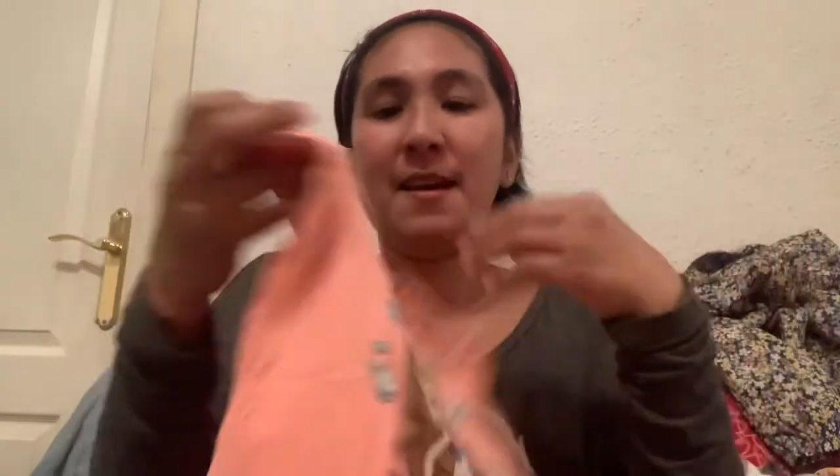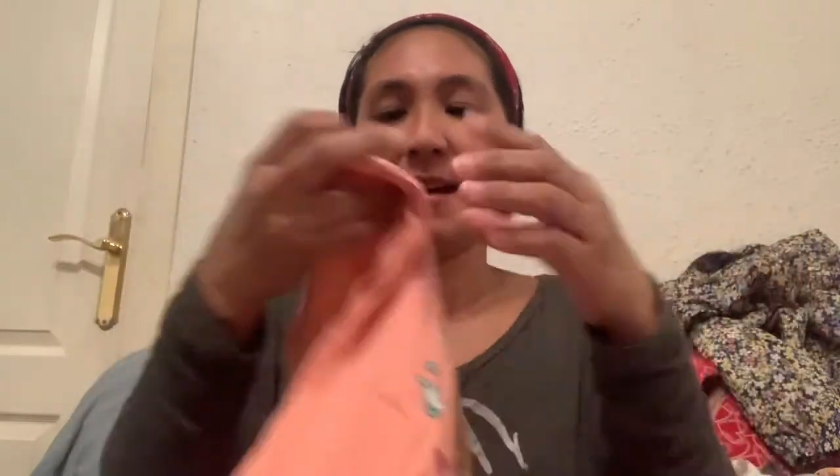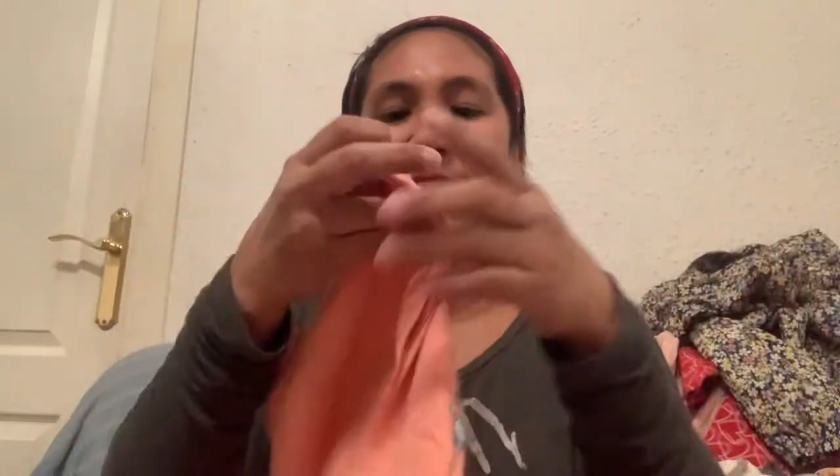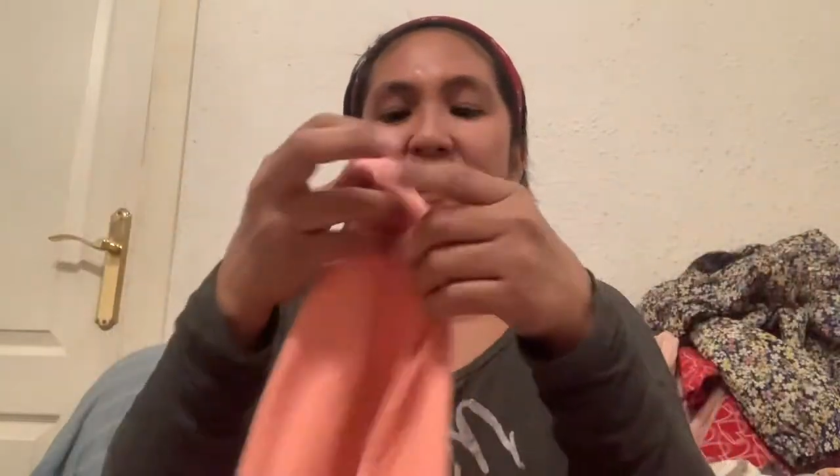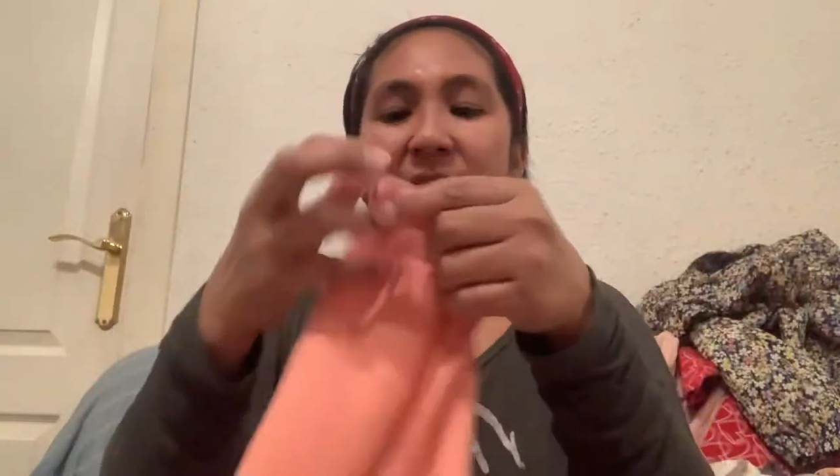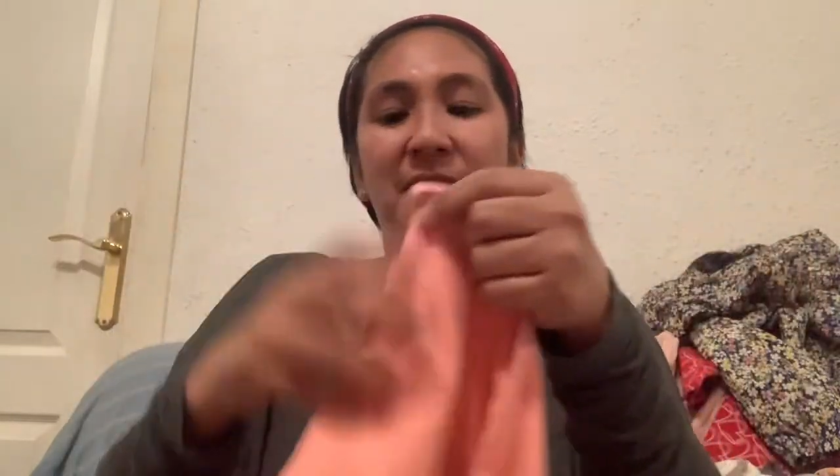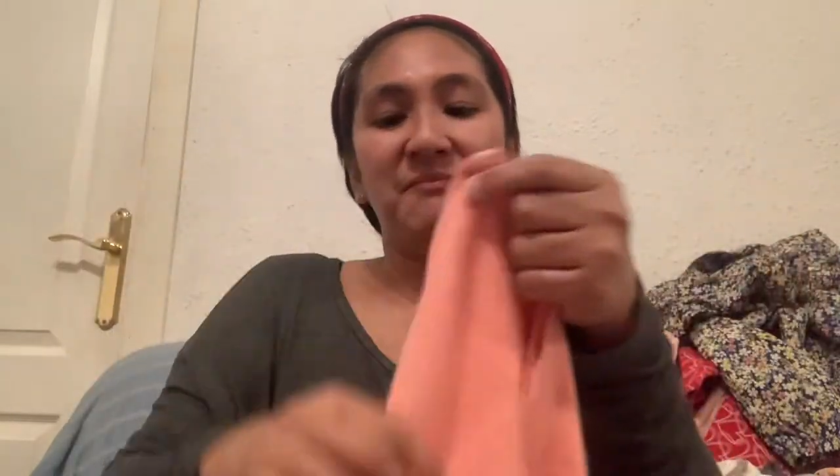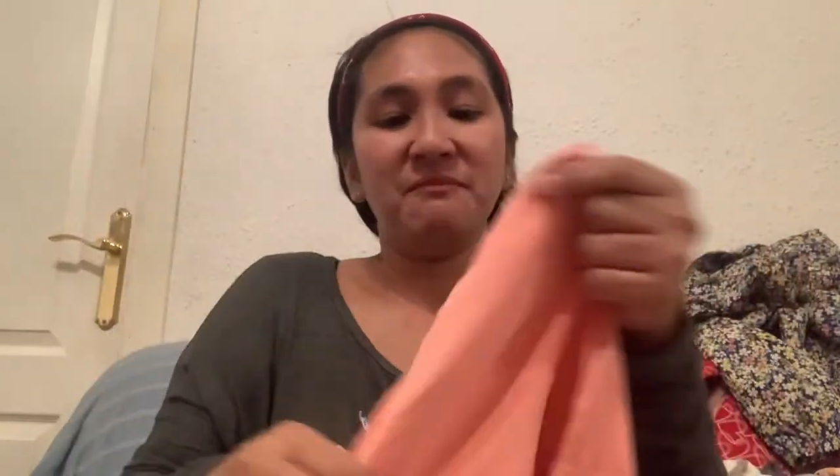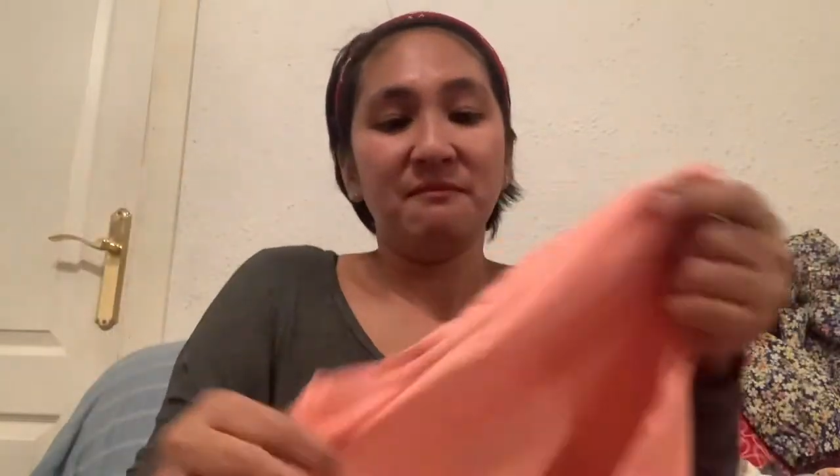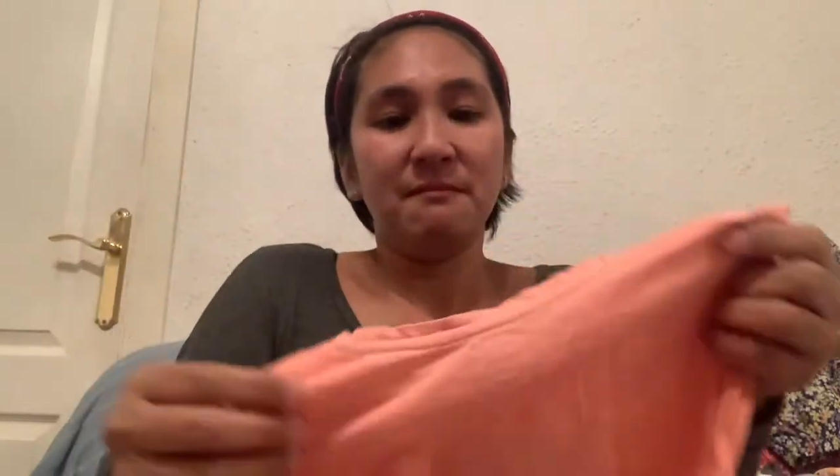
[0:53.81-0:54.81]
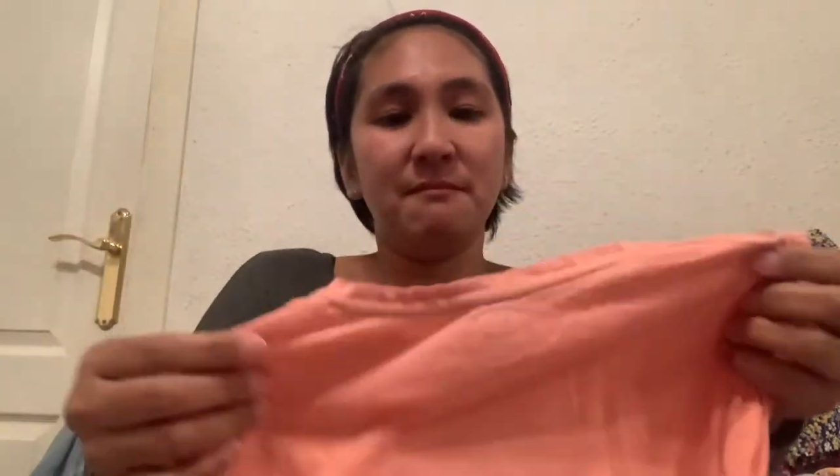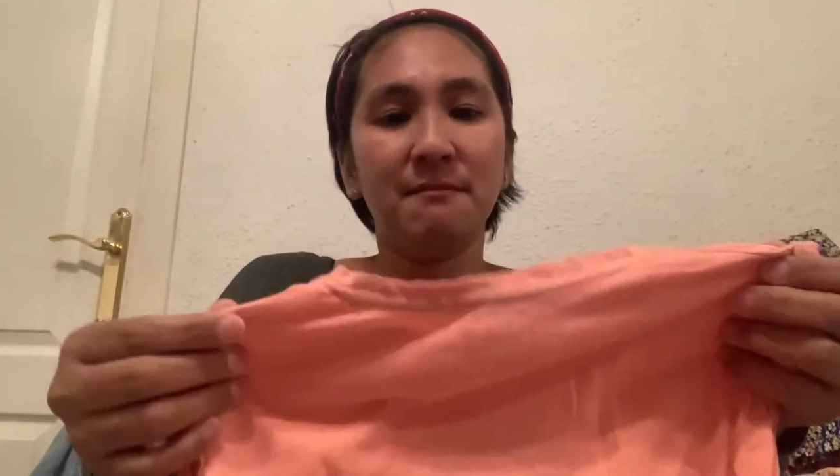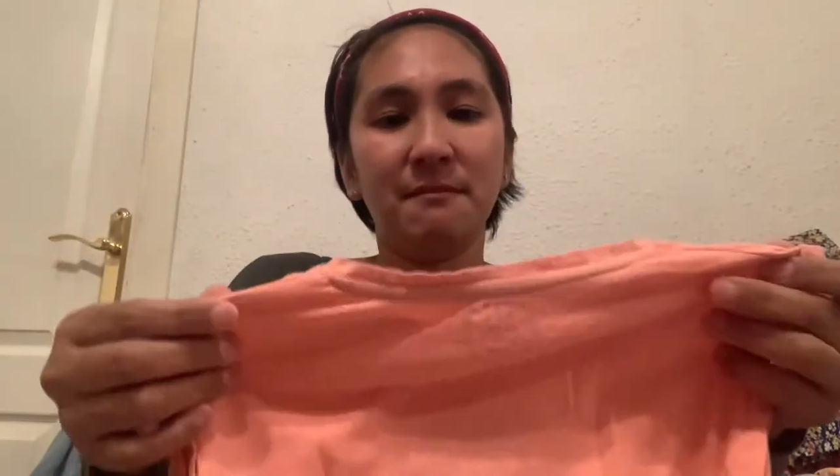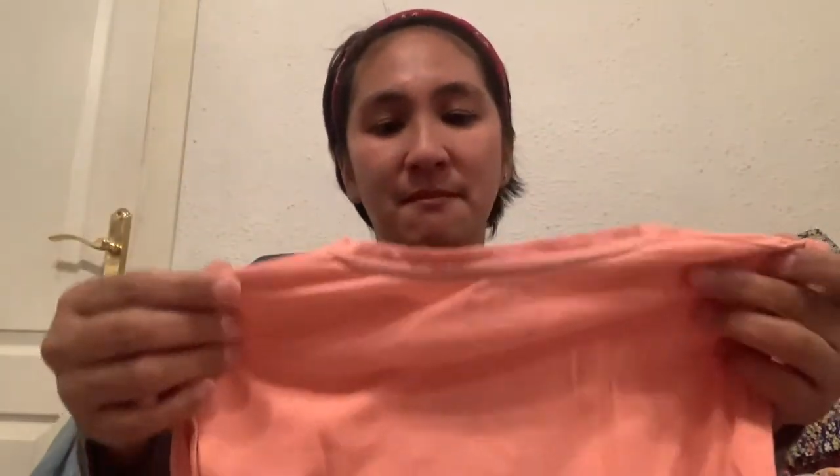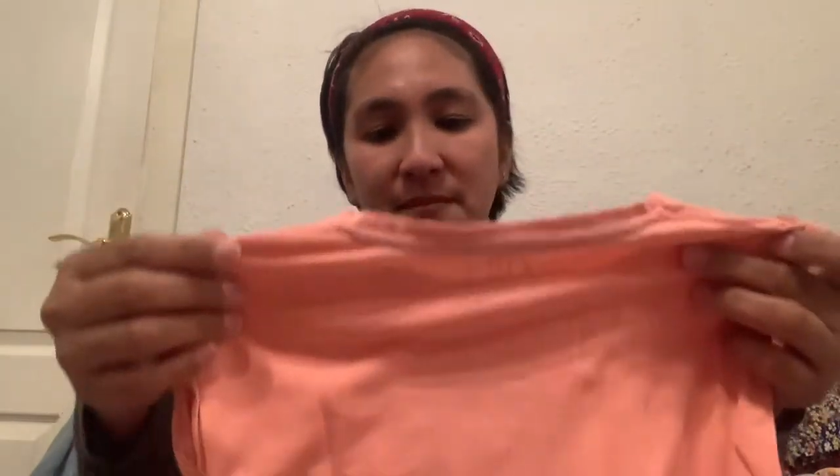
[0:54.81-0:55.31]
Kaya
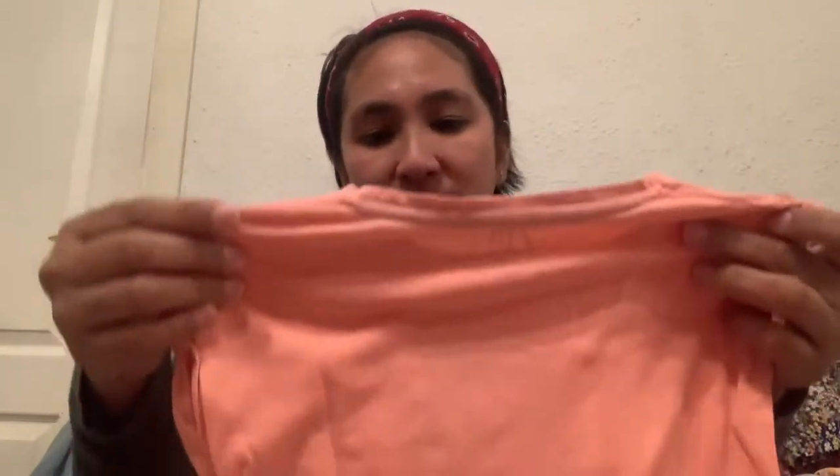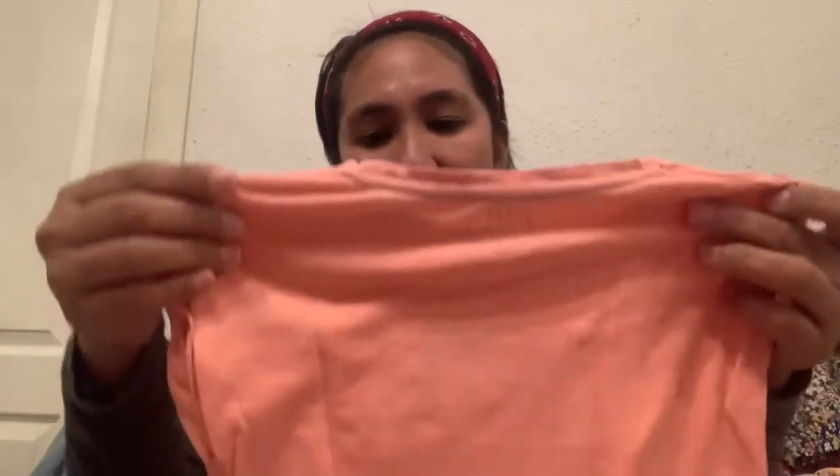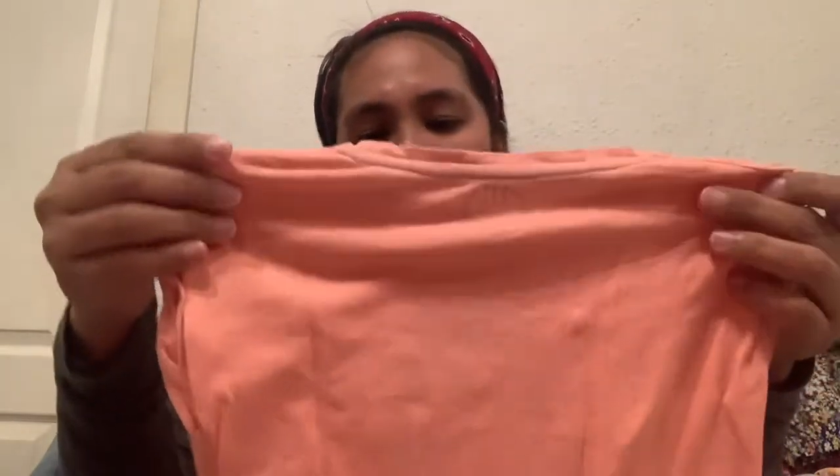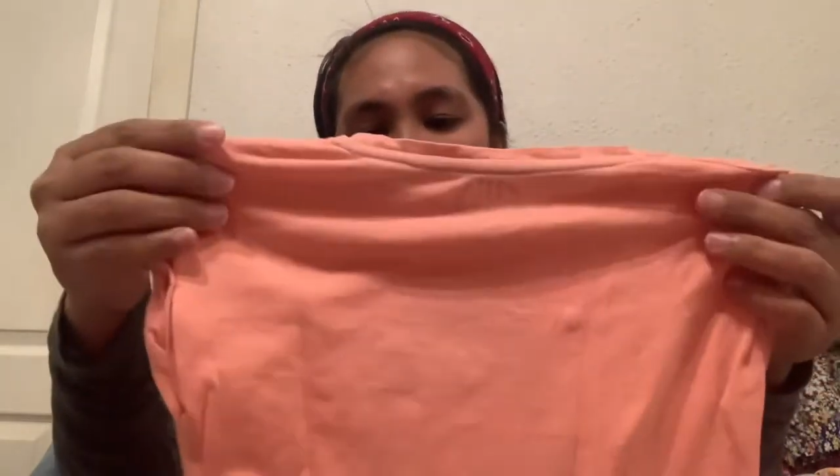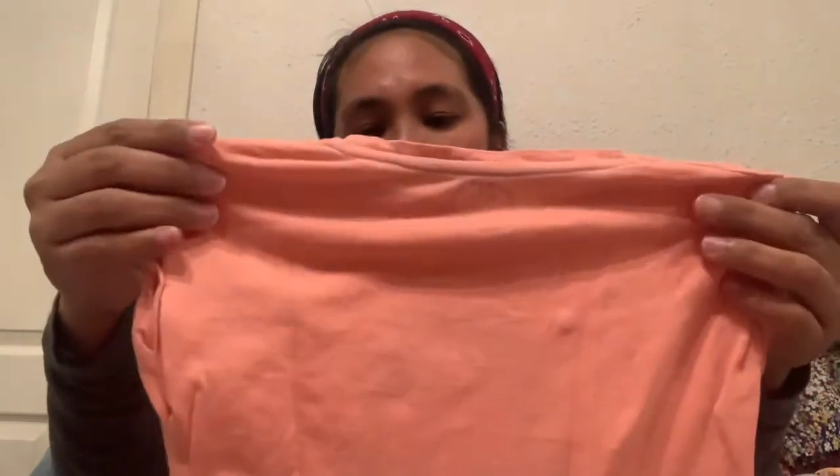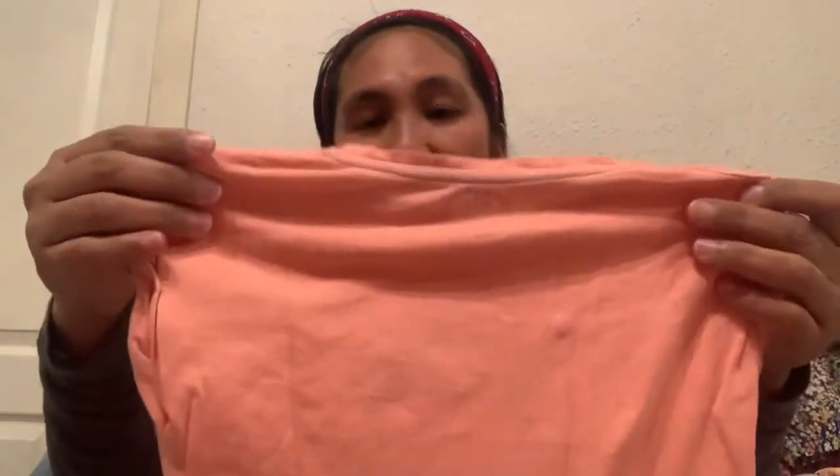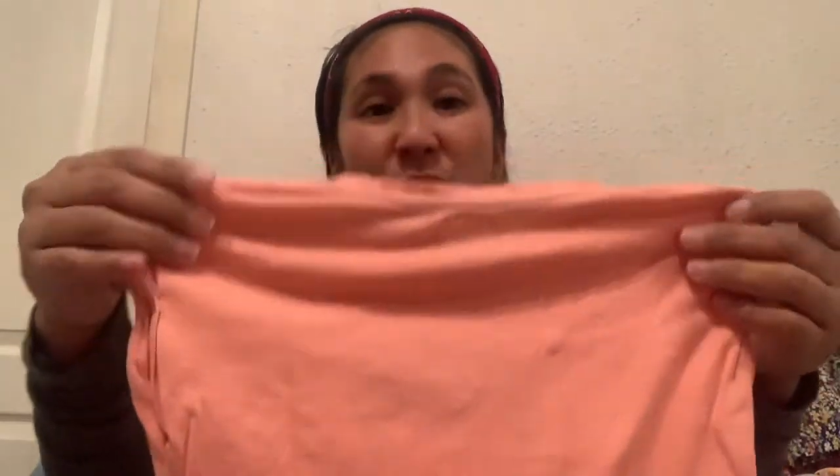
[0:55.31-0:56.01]
kahit